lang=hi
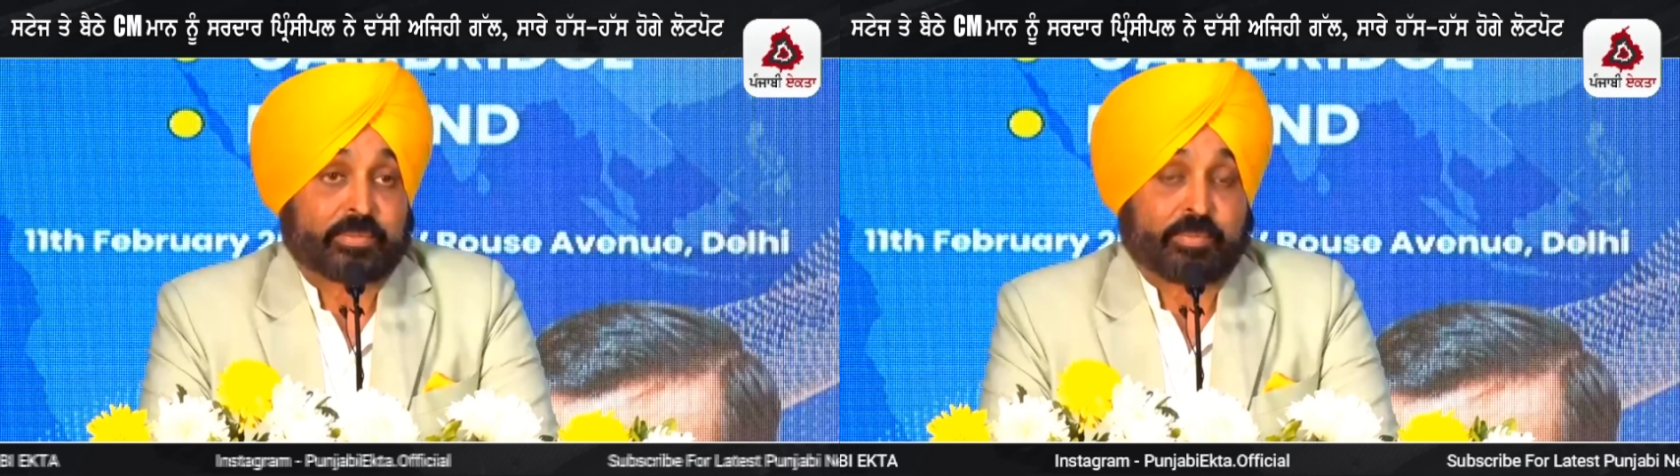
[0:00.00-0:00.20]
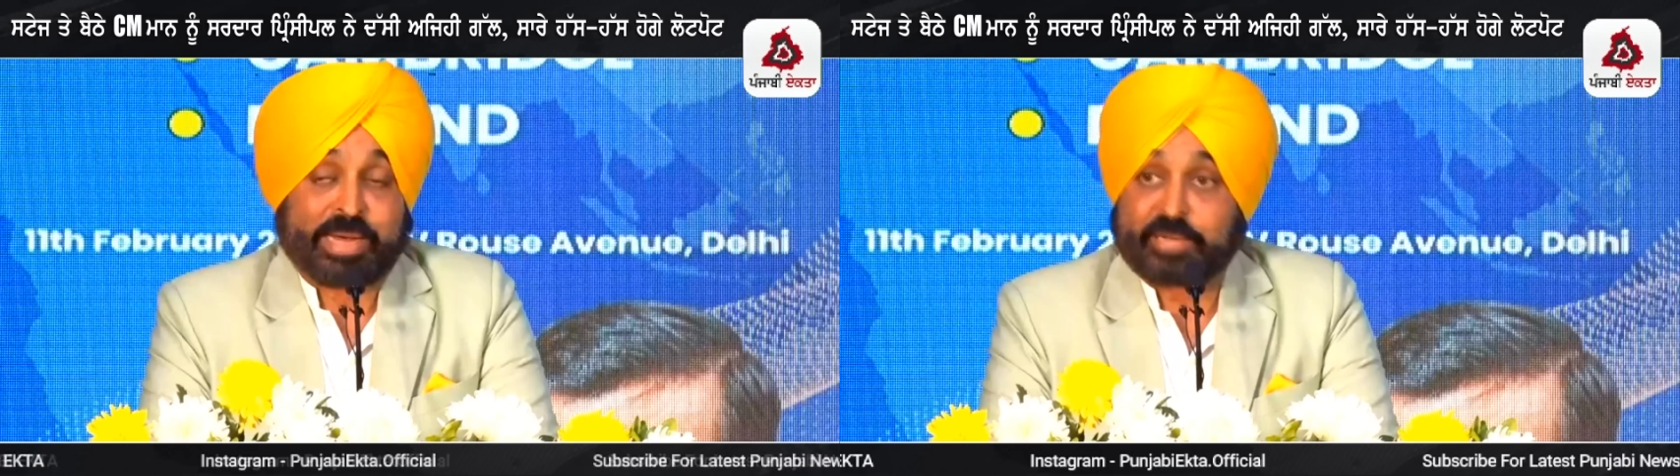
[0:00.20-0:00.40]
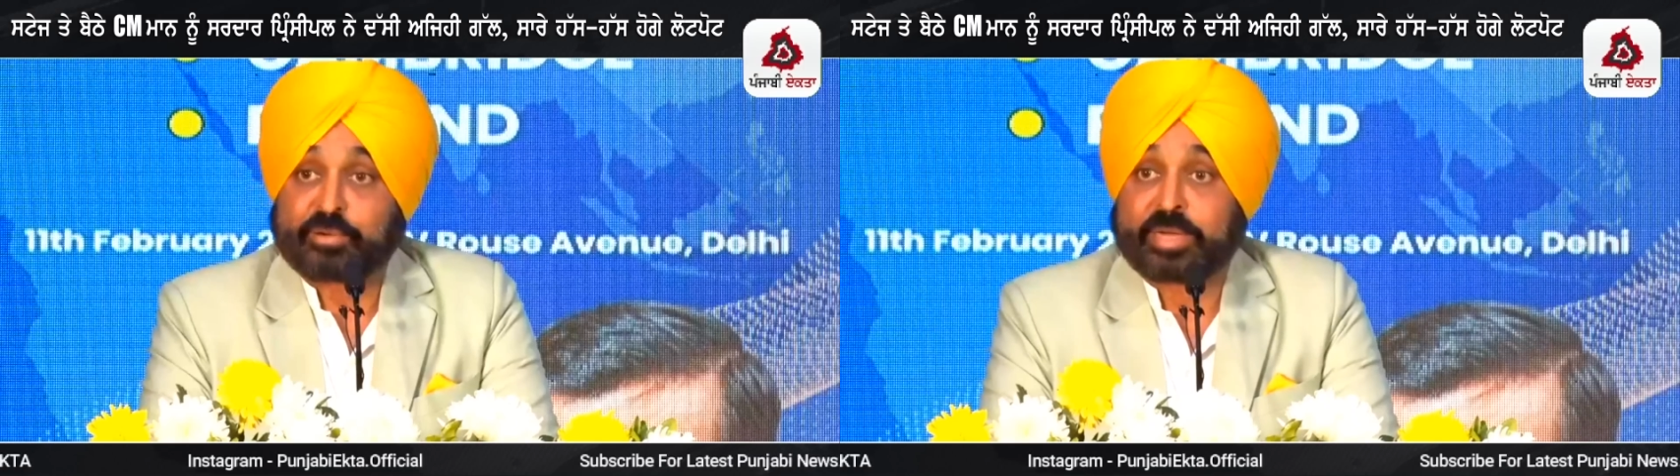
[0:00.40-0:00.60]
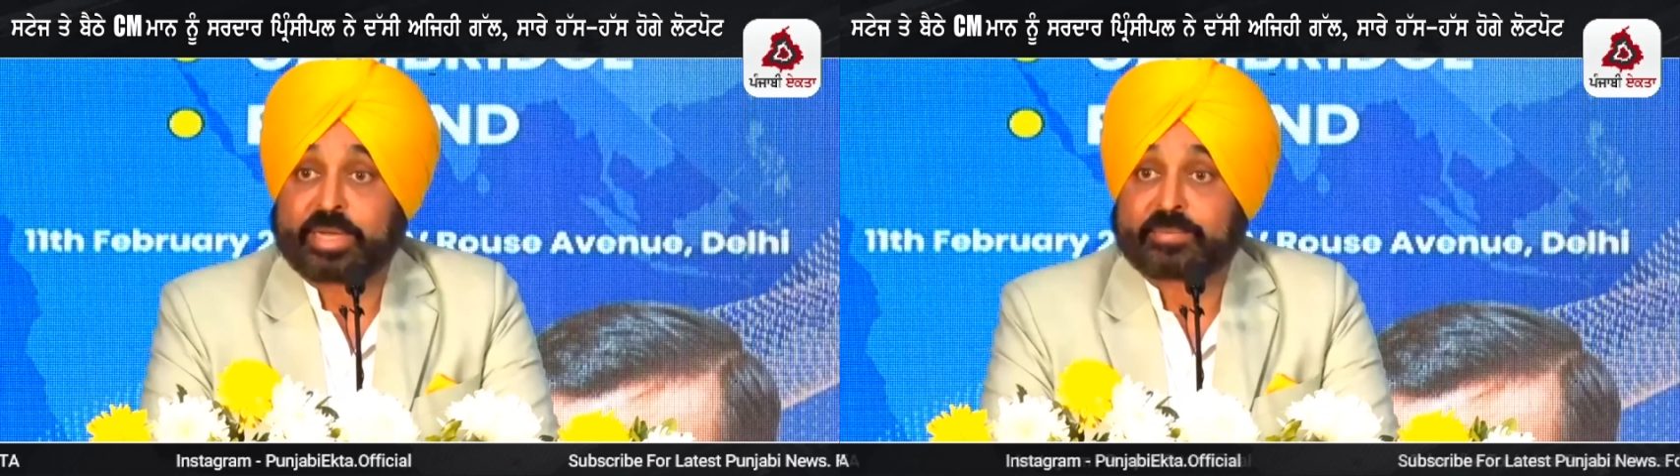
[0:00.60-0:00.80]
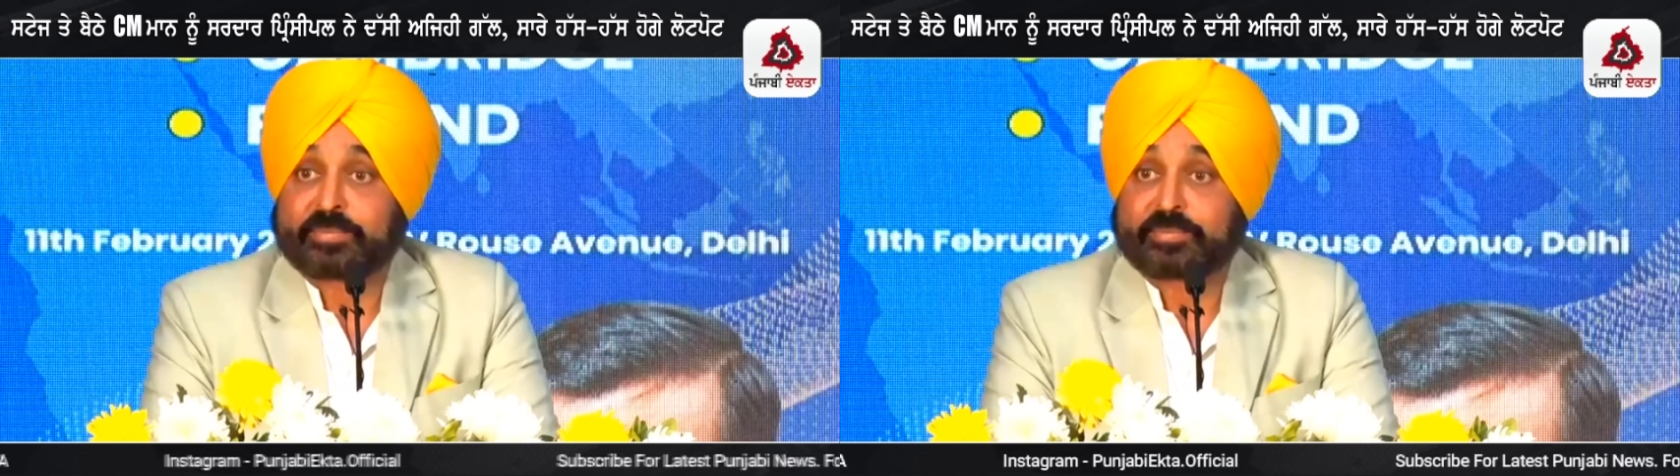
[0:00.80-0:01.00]
भरे हुए
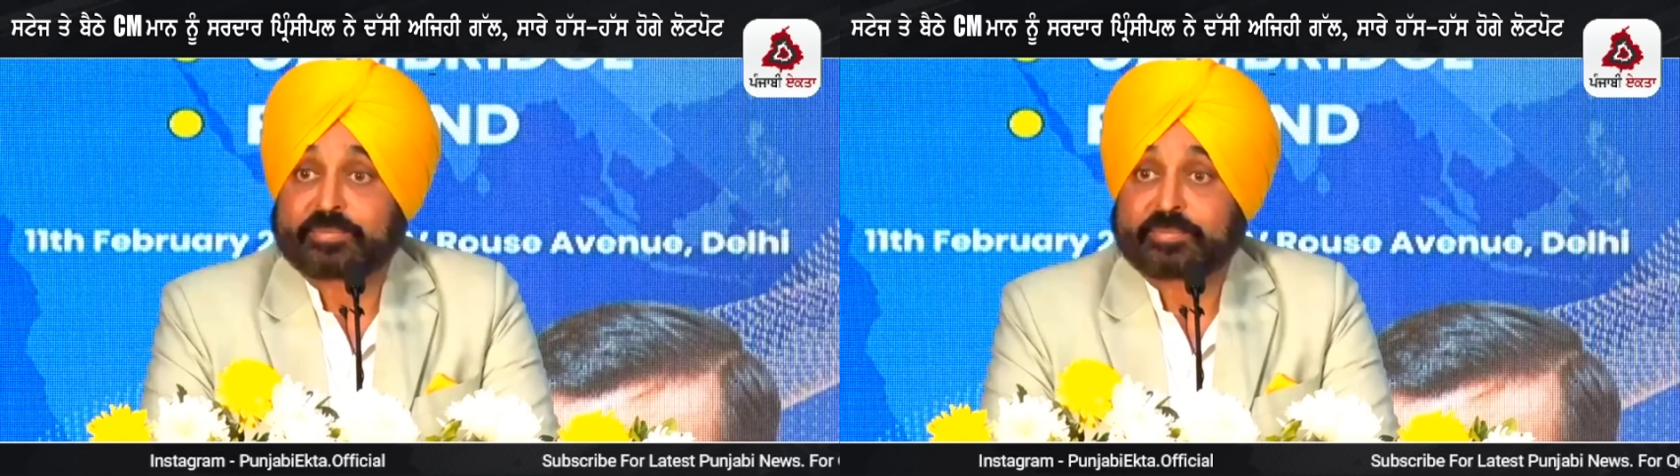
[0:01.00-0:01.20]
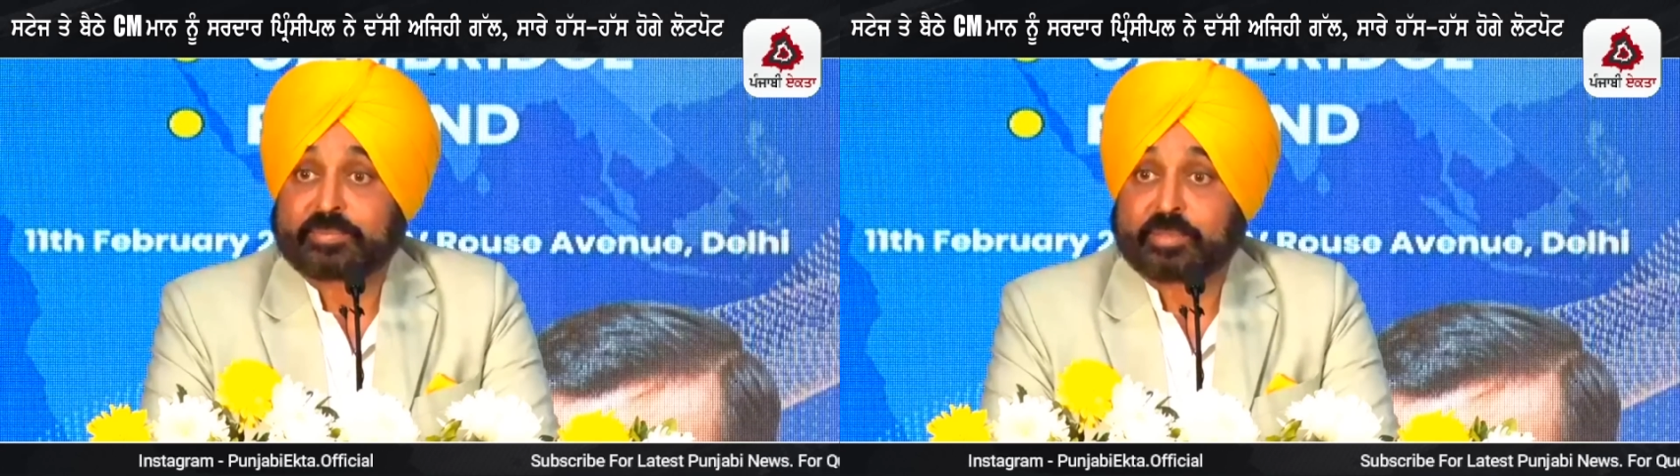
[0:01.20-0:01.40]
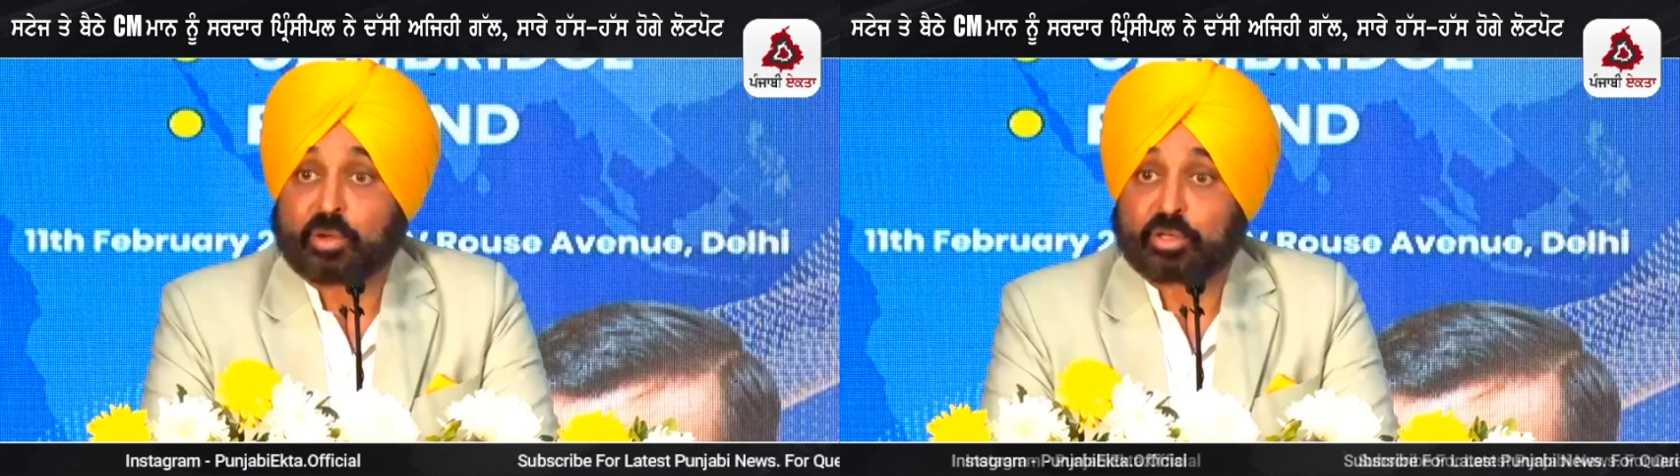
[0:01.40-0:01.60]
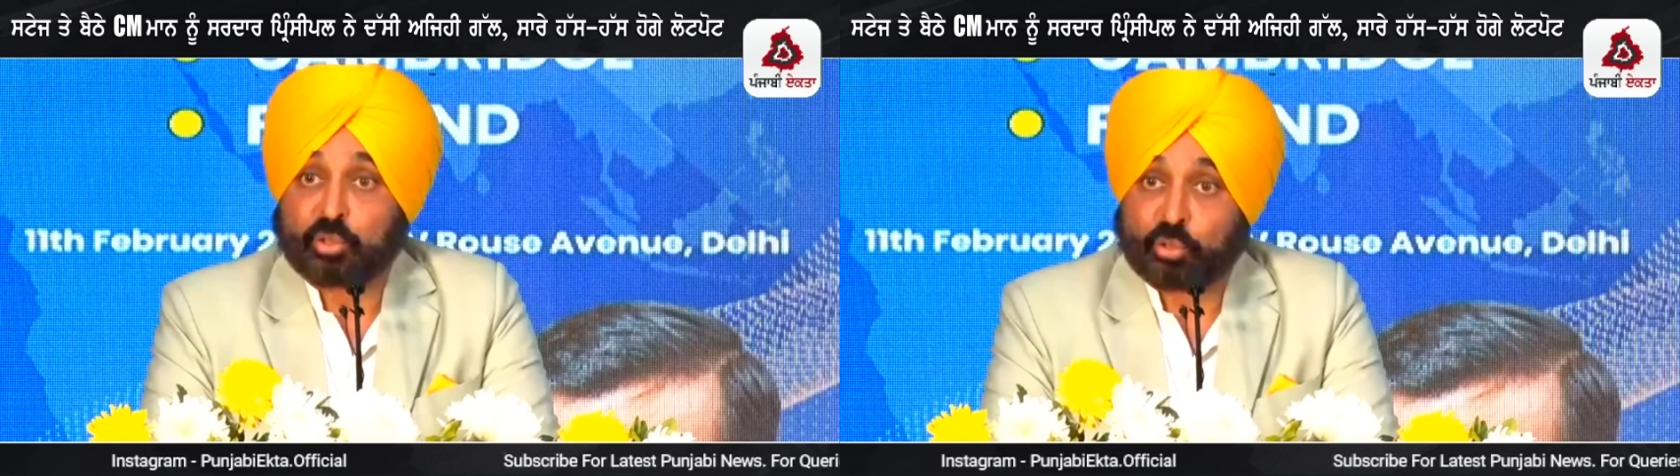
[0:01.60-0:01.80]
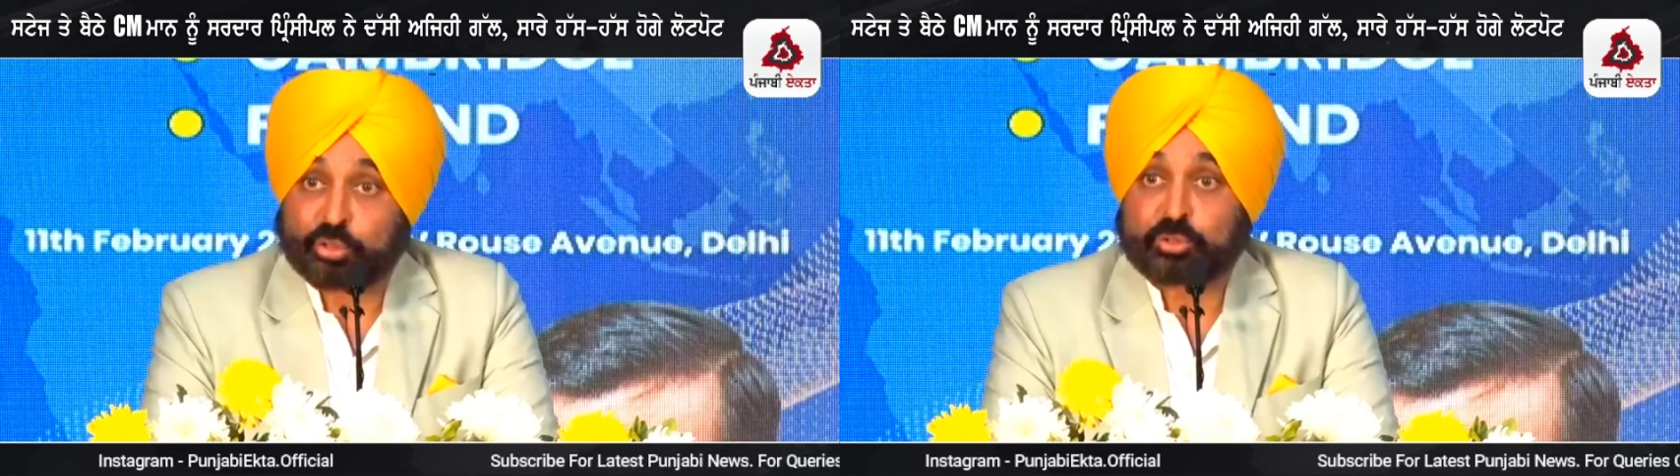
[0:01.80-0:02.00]
और
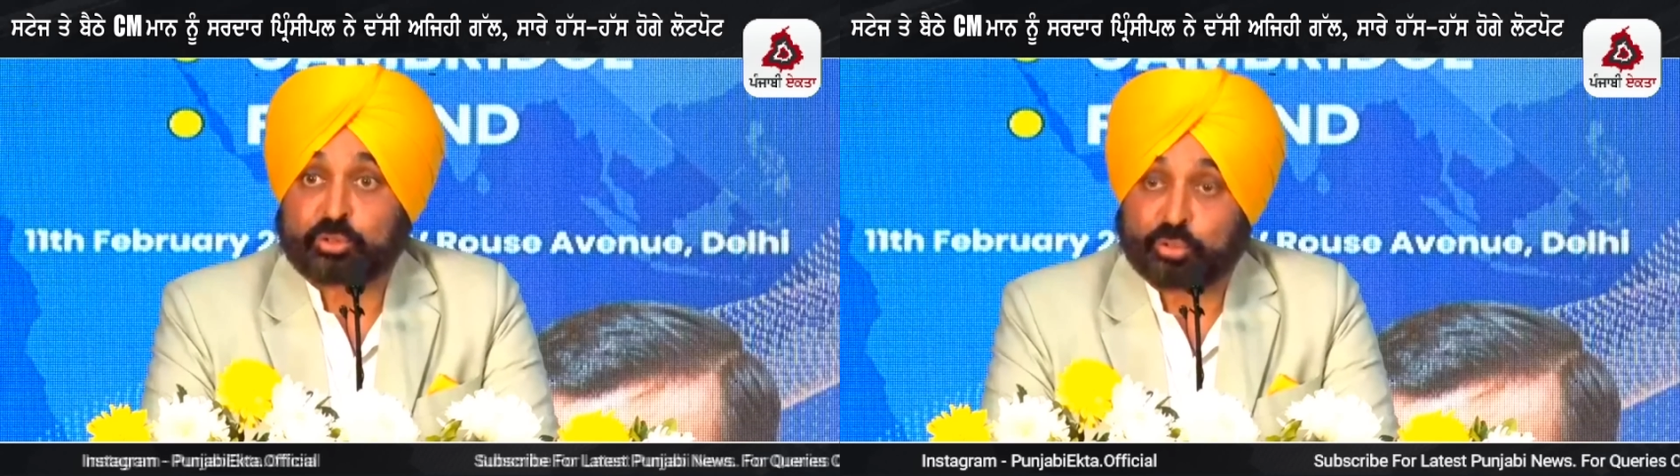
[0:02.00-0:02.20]
जोश